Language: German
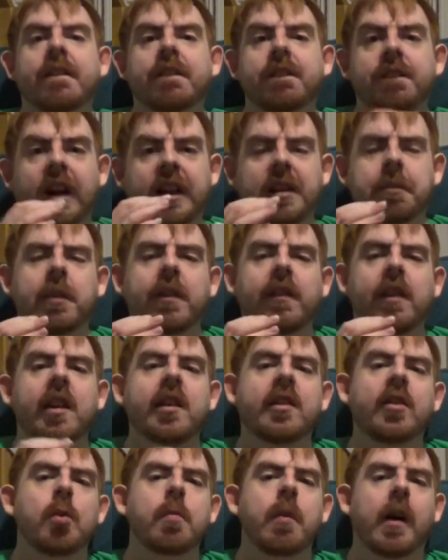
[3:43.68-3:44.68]
Was mich wirklich
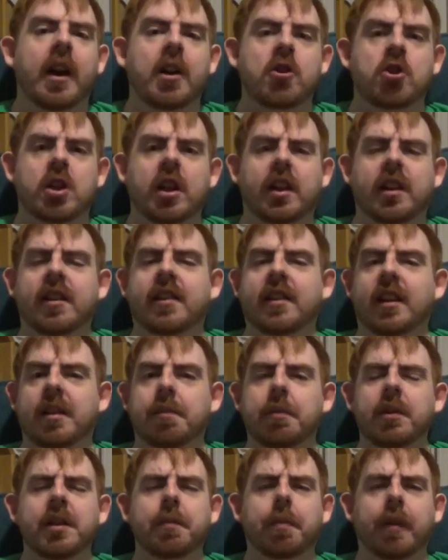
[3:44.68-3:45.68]
sehr überrascht hat, ist, dass
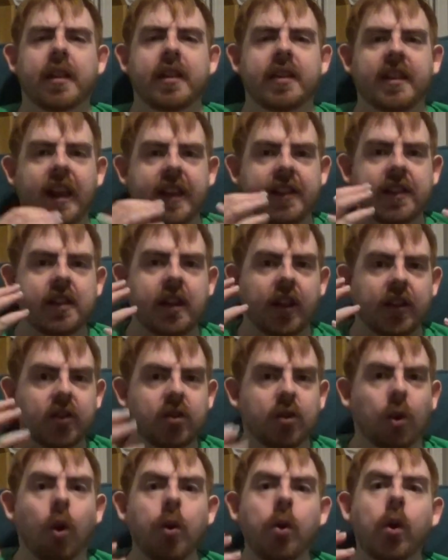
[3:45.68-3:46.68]
man die Prinzessin
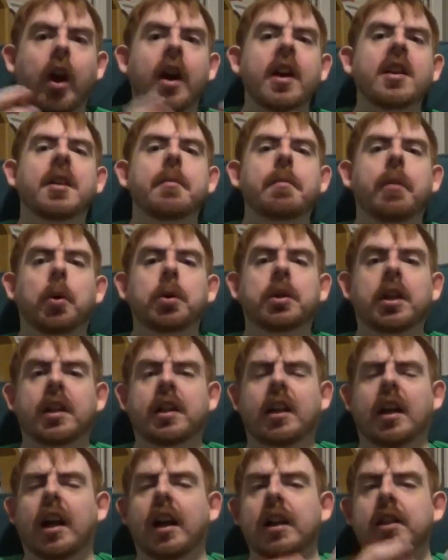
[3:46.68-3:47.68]
jetzt doch noch eingebaut
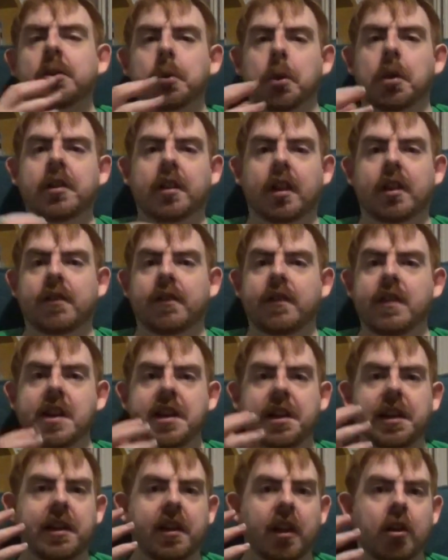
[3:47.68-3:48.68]
hat. Also ist das
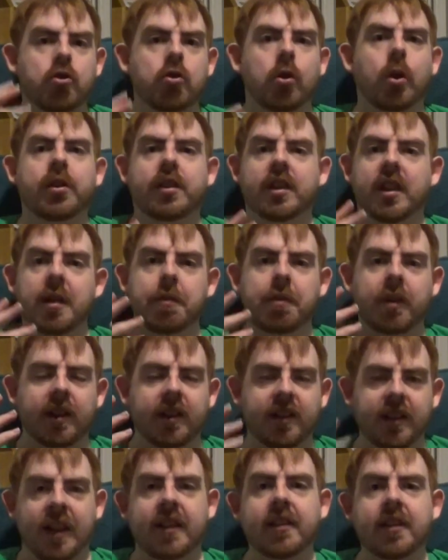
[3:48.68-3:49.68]
wirklich das Schloss der
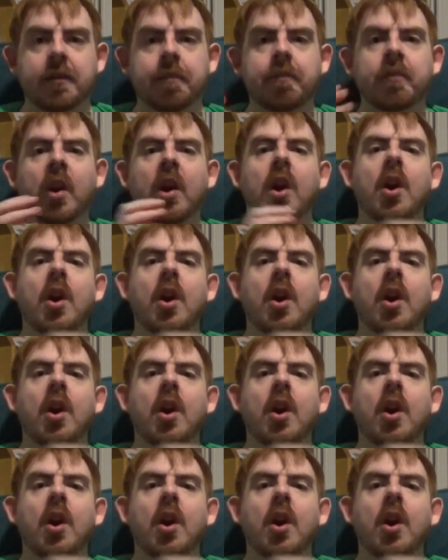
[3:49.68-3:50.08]
Prinzessin.